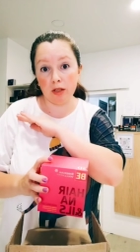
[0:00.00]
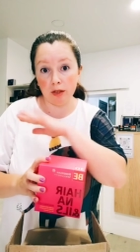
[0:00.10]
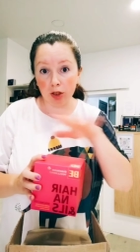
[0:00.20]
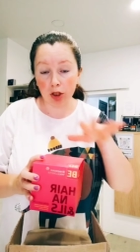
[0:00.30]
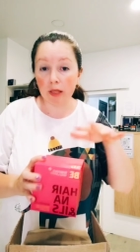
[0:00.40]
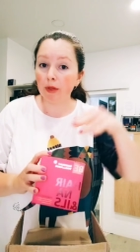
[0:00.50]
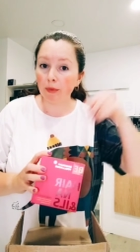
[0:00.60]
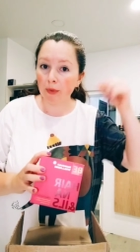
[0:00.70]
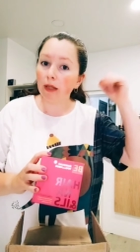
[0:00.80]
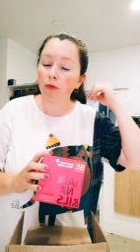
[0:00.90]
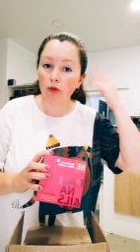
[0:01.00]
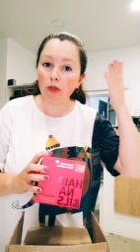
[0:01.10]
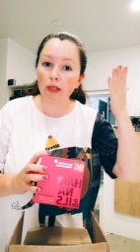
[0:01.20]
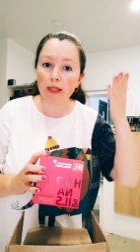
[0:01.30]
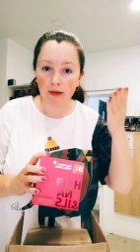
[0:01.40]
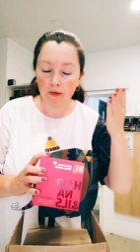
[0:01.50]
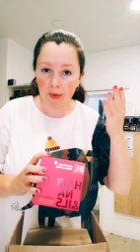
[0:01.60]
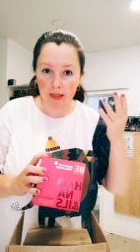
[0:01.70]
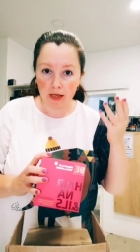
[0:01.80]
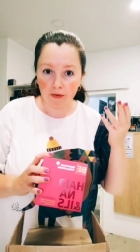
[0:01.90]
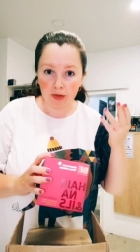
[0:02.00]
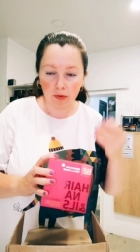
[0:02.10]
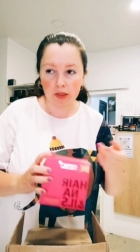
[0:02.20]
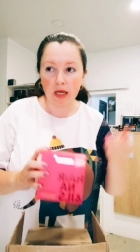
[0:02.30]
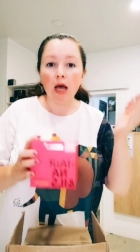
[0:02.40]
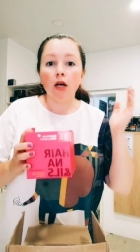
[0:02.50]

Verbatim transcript: Дыдыш, именно поэтому идет резкое выпадение волос.